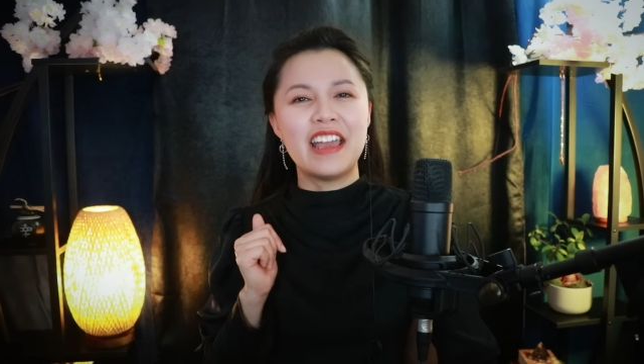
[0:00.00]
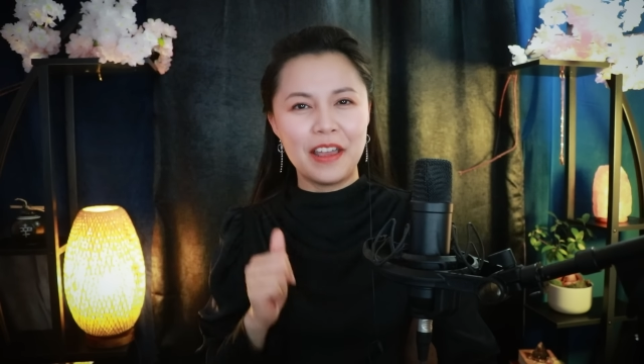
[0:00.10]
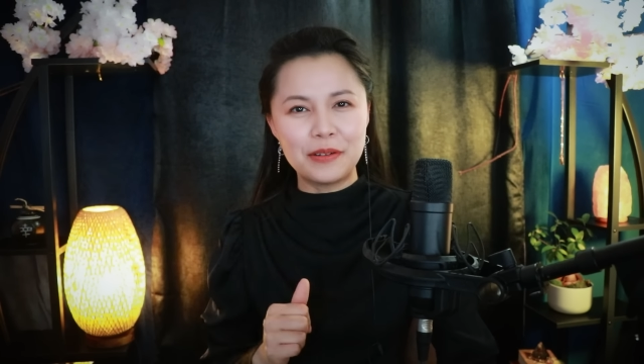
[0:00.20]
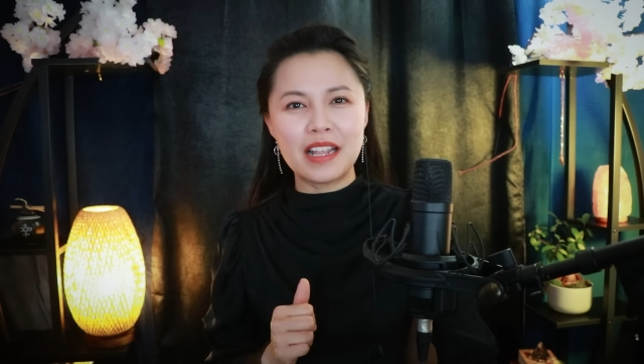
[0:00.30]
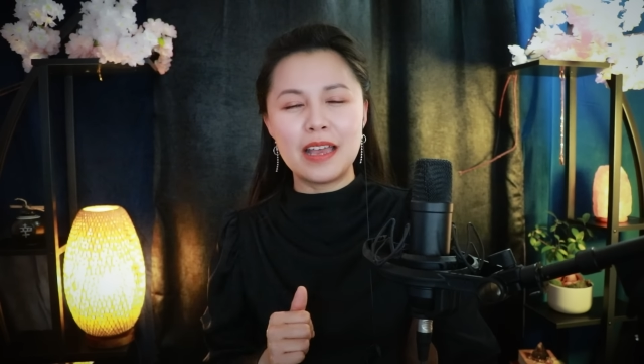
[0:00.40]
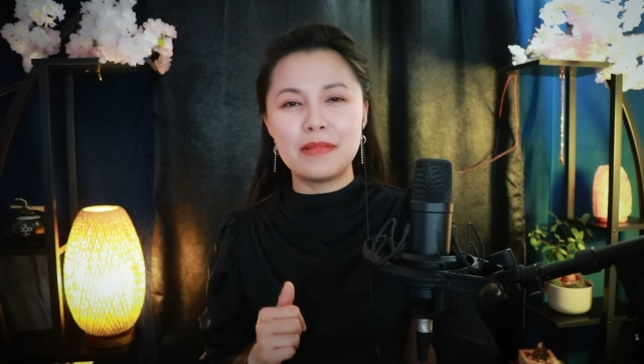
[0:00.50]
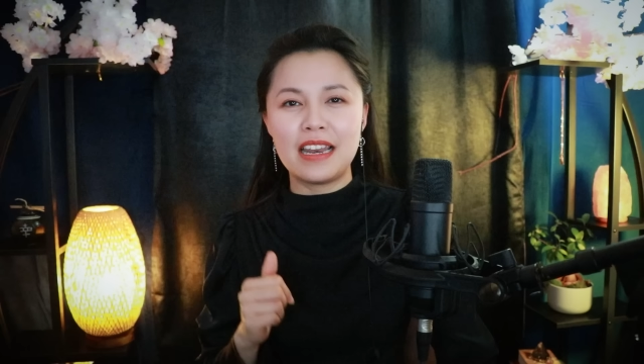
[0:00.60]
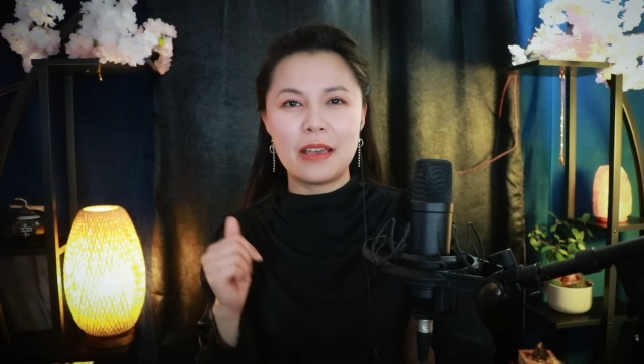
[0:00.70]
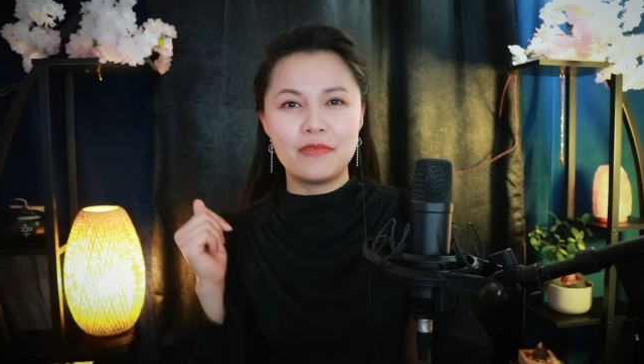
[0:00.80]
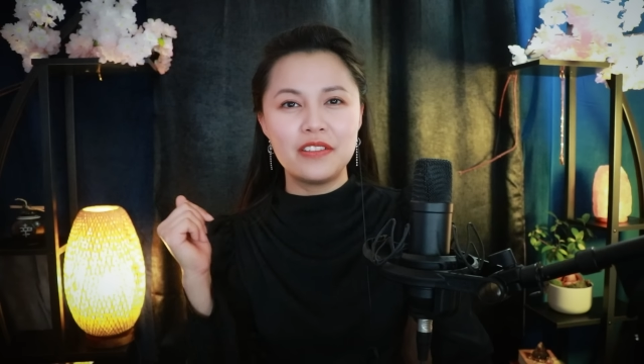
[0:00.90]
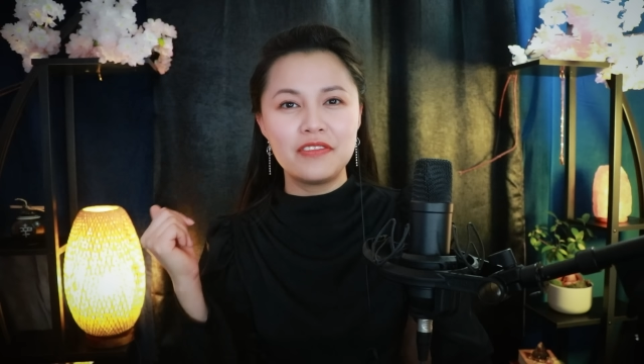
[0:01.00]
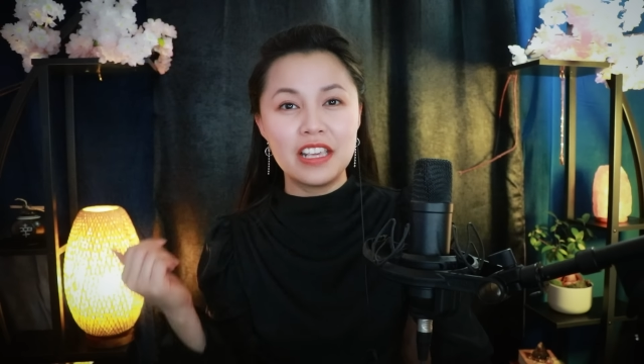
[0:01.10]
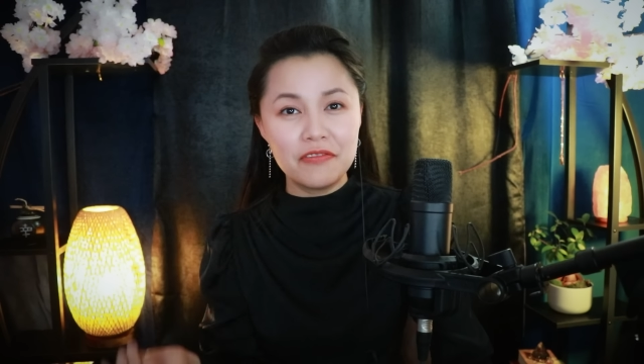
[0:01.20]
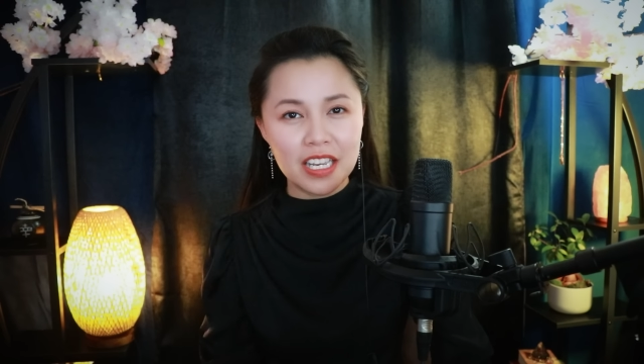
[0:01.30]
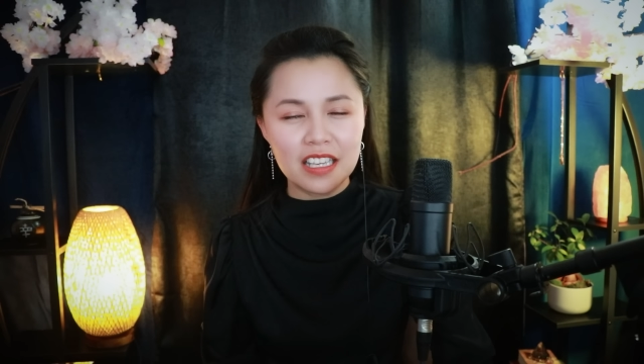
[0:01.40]
hiểu thêm là làm diễn
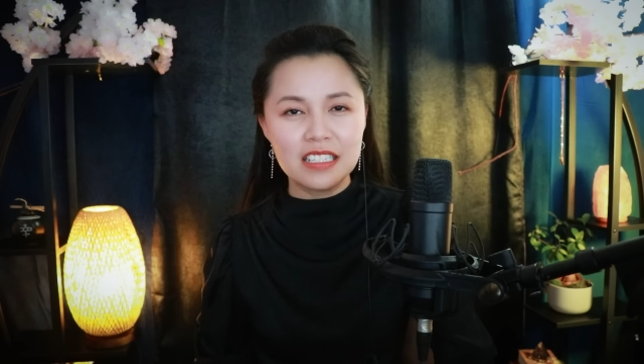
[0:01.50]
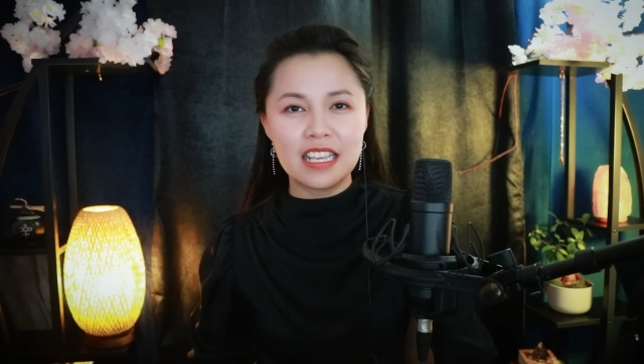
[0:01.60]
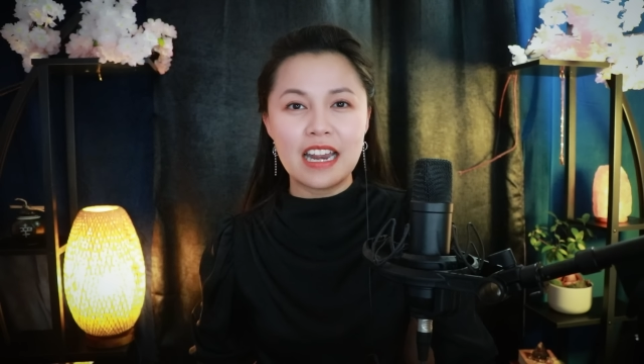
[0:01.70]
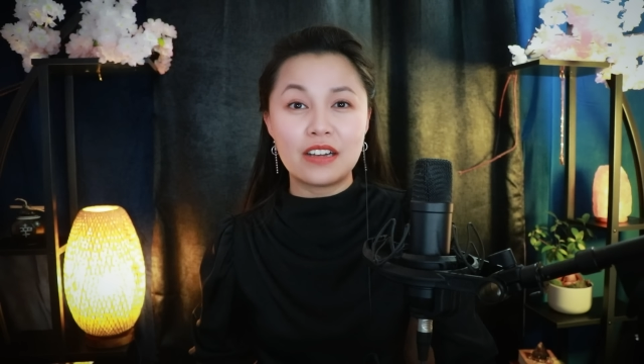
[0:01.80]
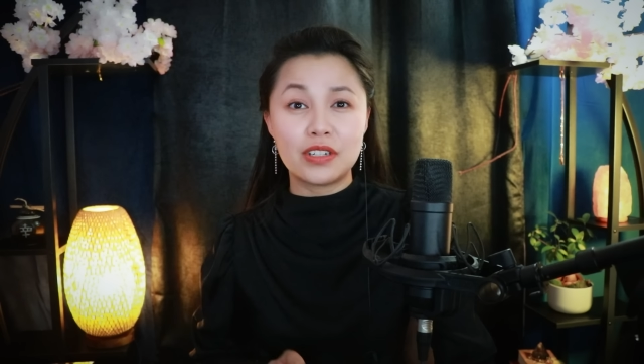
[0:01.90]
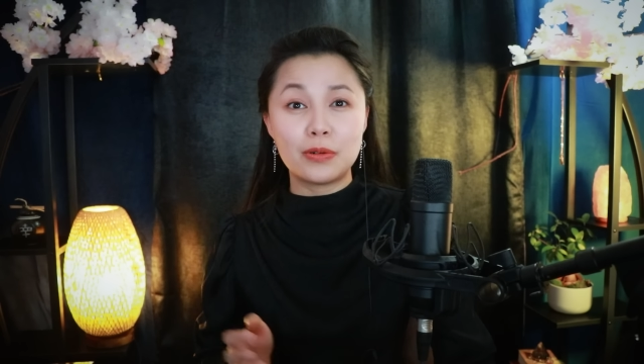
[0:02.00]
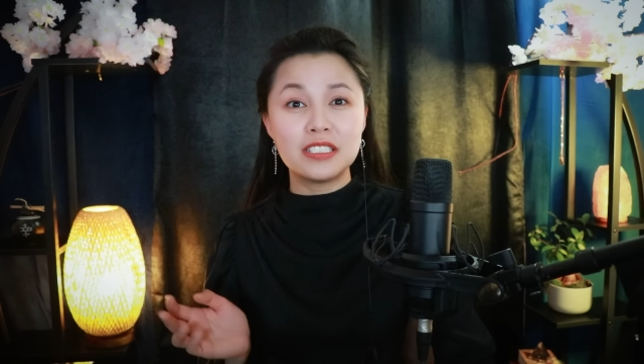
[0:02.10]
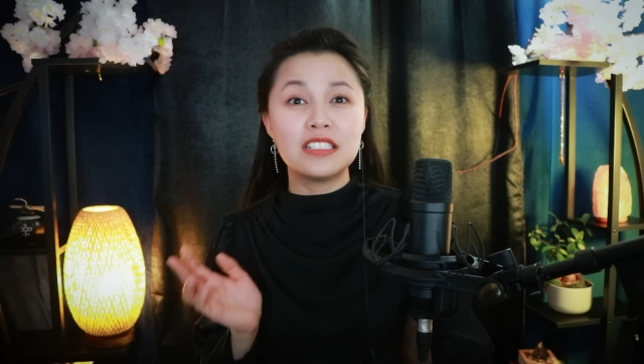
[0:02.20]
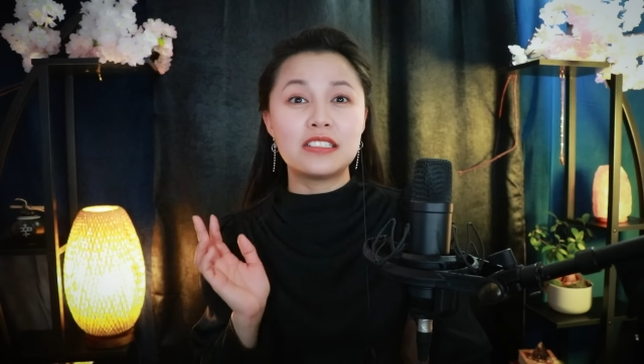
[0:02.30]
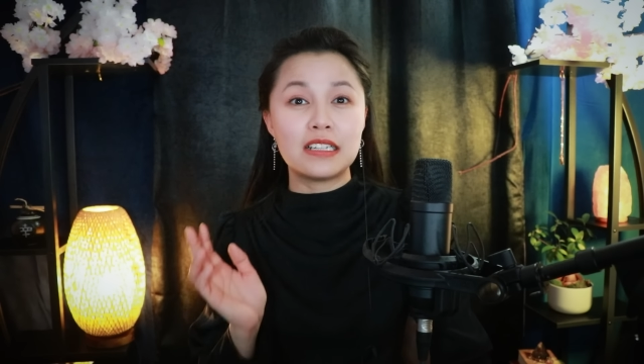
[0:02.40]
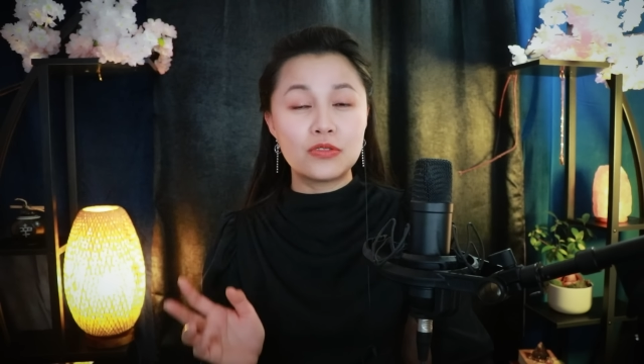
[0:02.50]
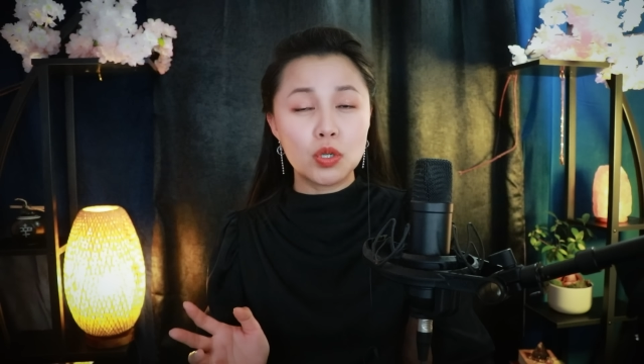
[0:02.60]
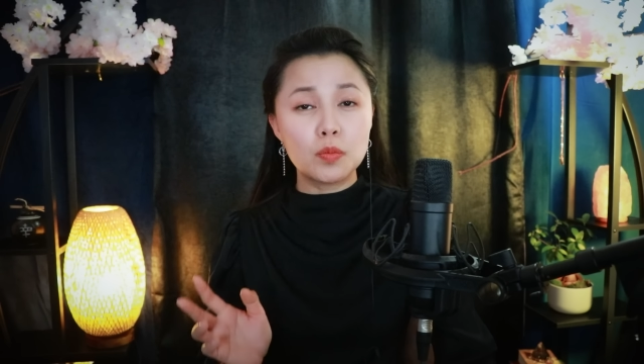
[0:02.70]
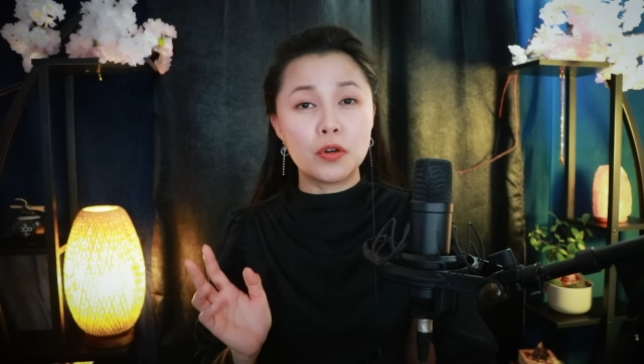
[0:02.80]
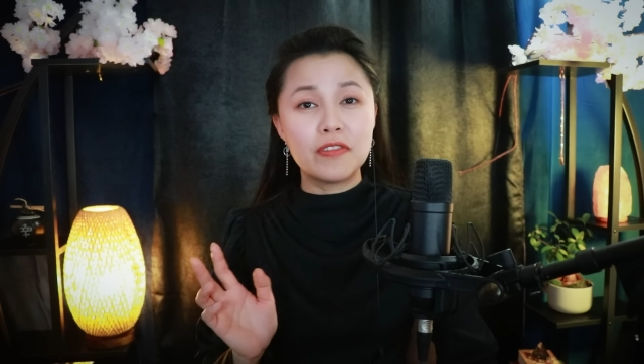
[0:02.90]
diễn viên là như thế nào và quá trình sản
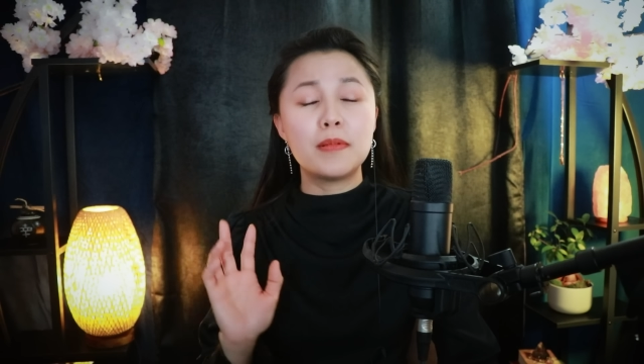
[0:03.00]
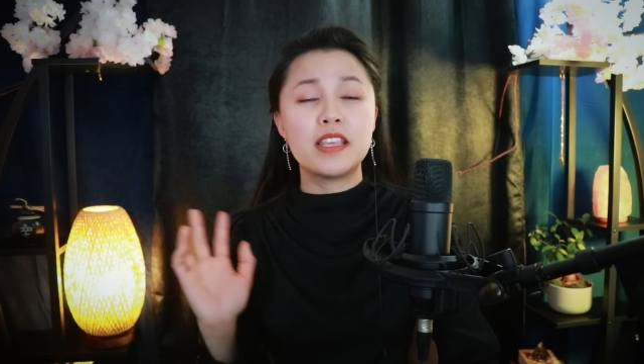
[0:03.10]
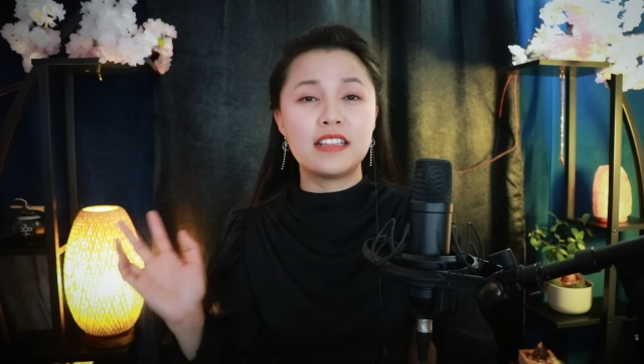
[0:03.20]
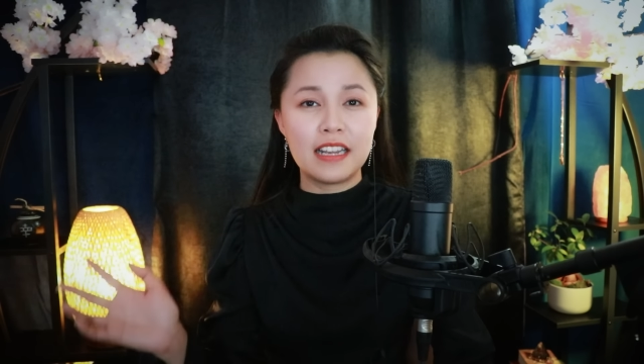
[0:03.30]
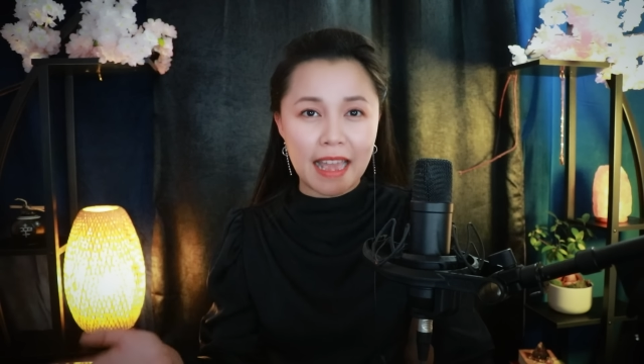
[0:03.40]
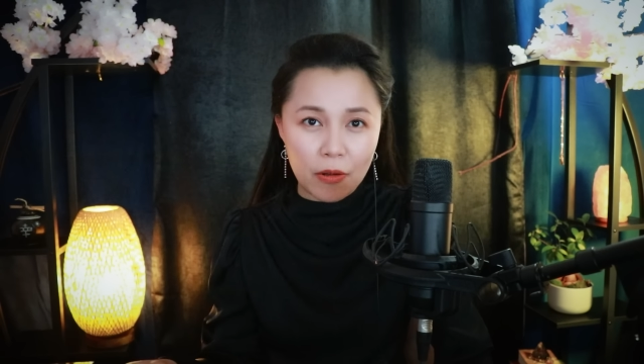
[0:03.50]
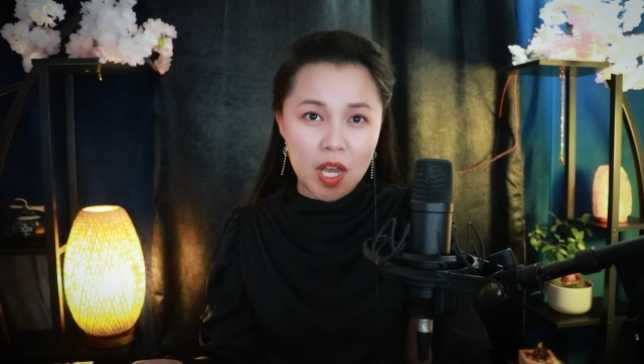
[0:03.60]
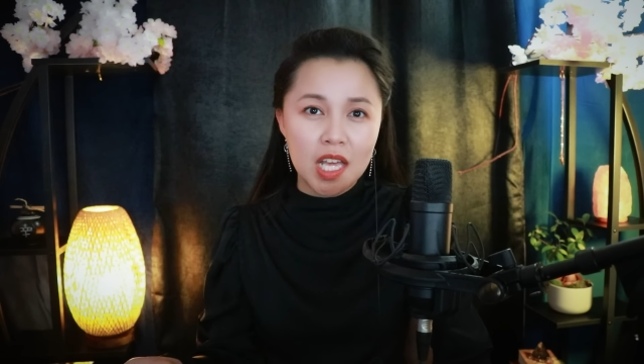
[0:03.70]
xuất bộ phim là như thế nào